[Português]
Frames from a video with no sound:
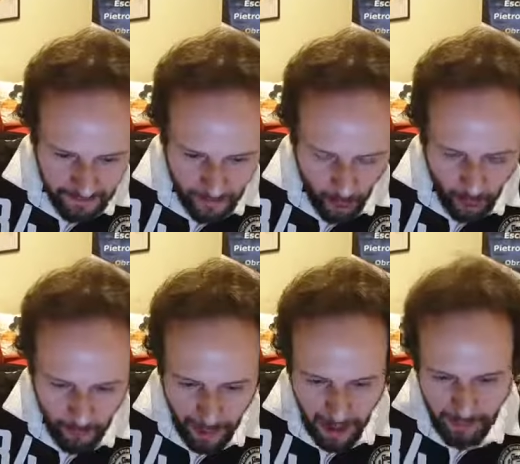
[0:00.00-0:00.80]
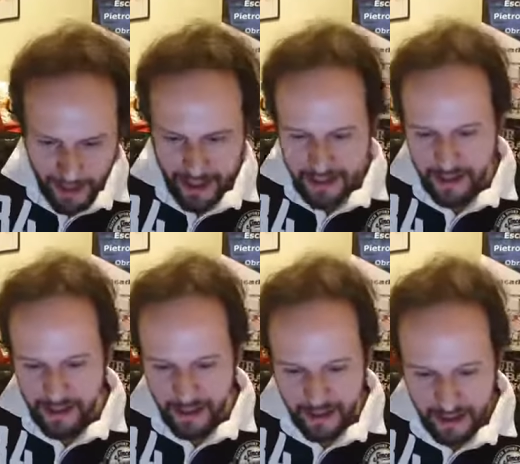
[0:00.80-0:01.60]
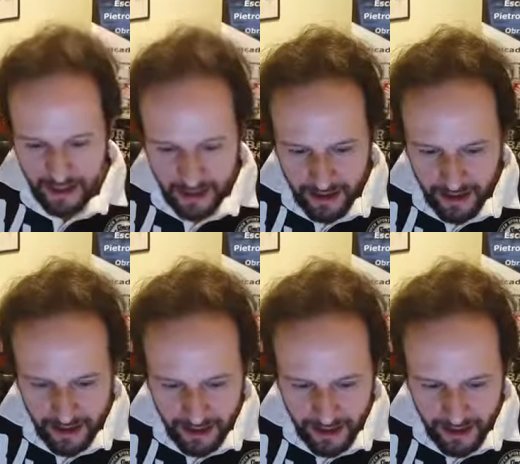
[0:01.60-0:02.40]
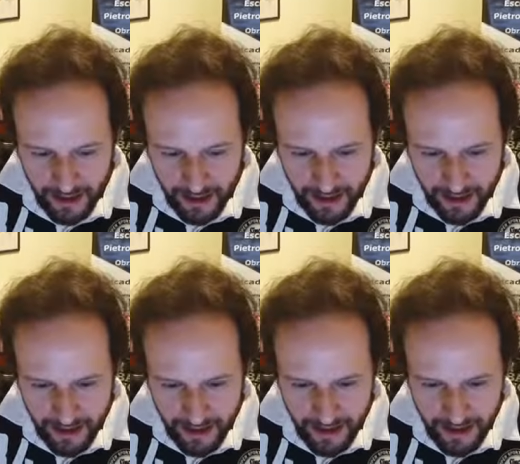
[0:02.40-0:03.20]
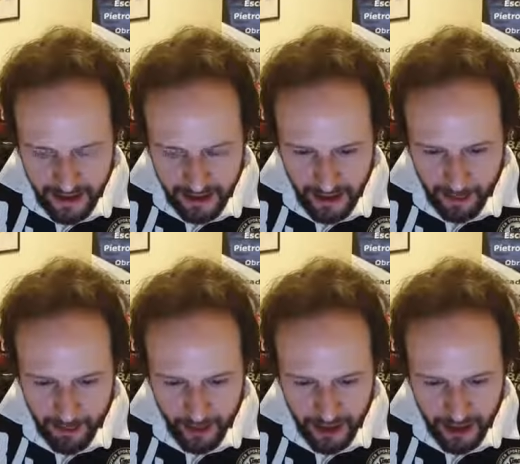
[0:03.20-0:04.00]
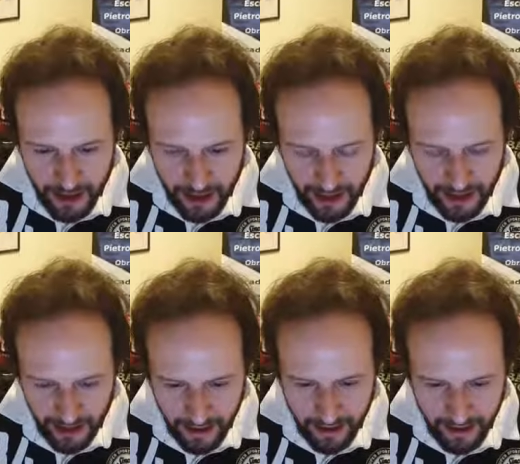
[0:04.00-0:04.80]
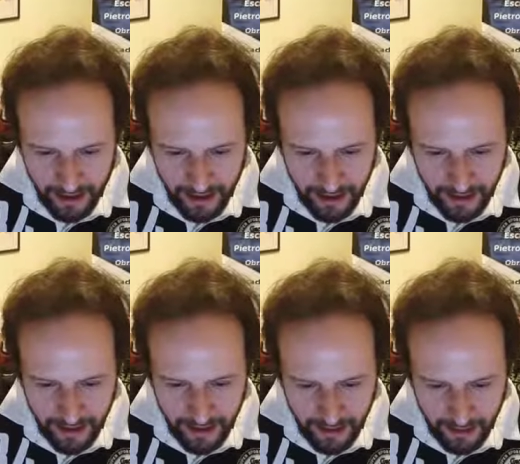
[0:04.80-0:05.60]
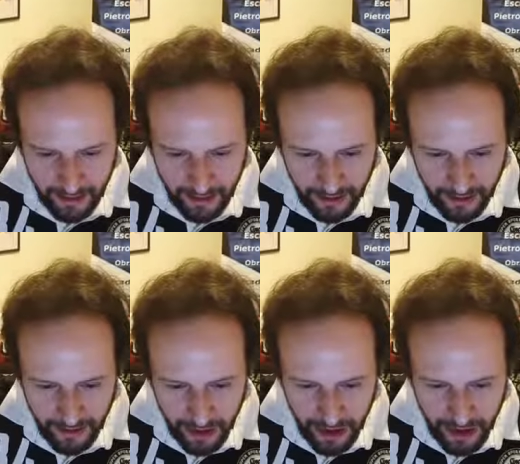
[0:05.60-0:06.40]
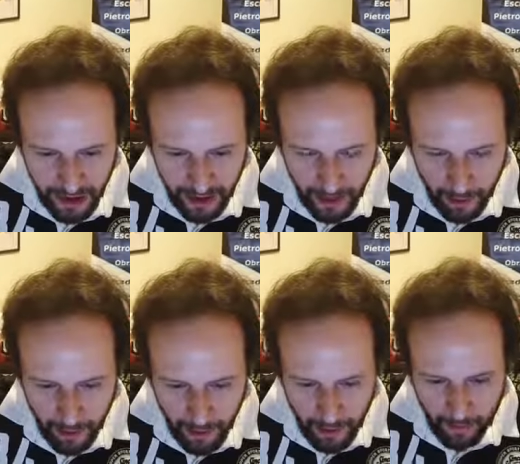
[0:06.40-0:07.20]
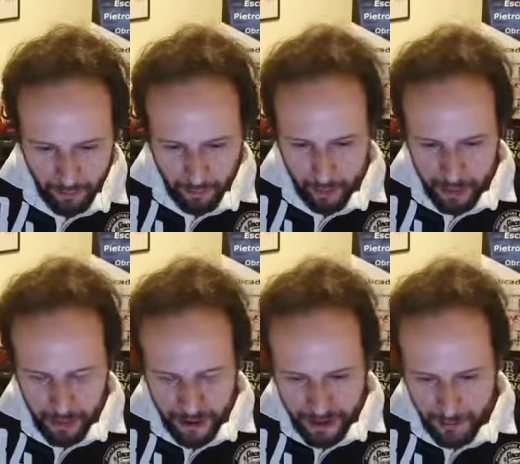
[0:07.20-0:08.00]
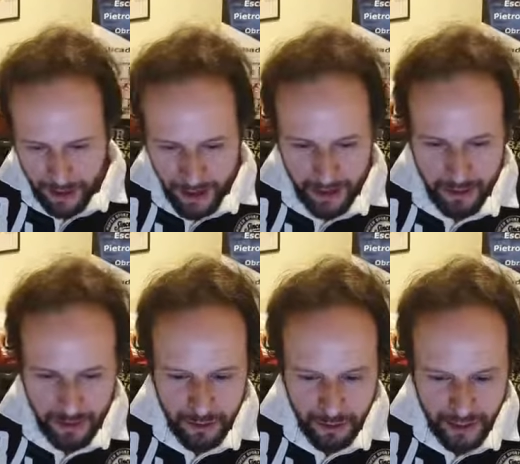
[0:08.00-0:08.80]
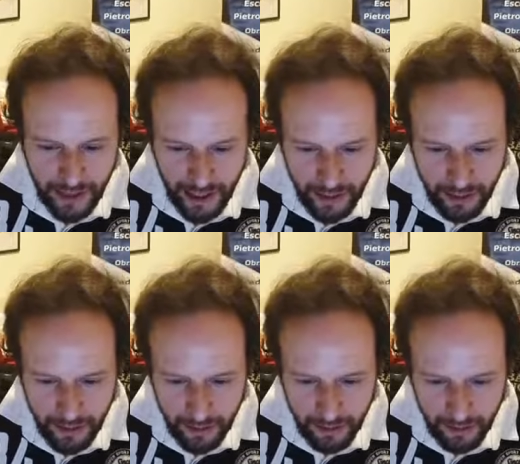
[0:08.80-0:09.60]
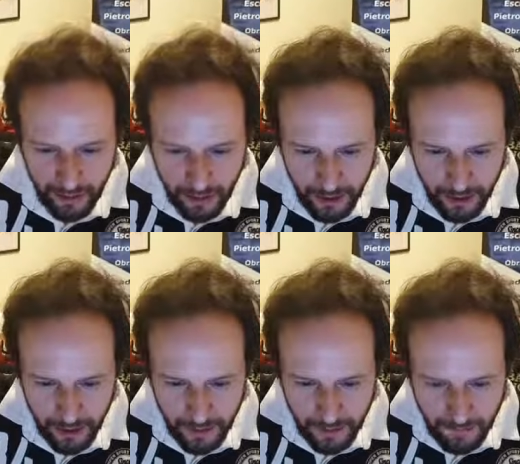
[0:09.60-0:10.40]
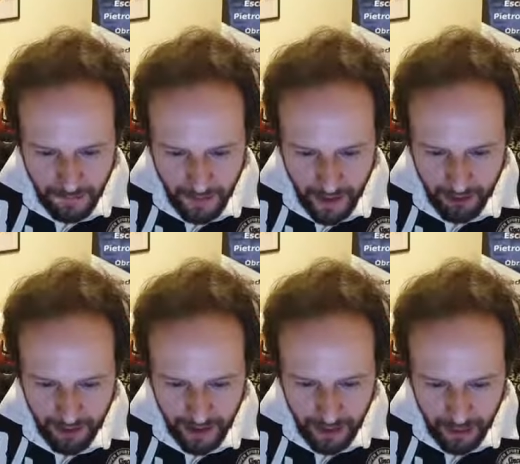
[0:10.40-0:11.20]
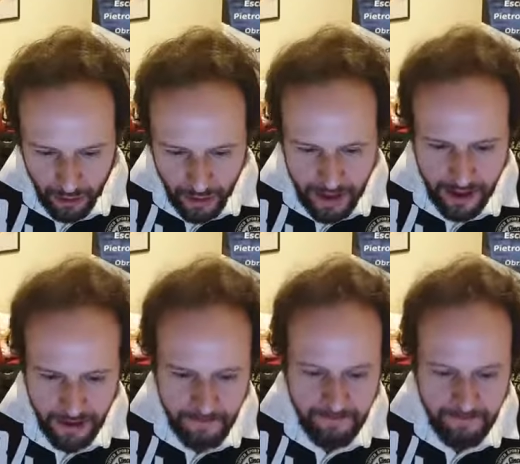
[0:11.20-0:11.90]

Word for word: ocupar bem esse, é, esse tempo que a gente tem, né? Que a gente tem, ocupar com bons pensamentos, com ideias, com reflexões, né?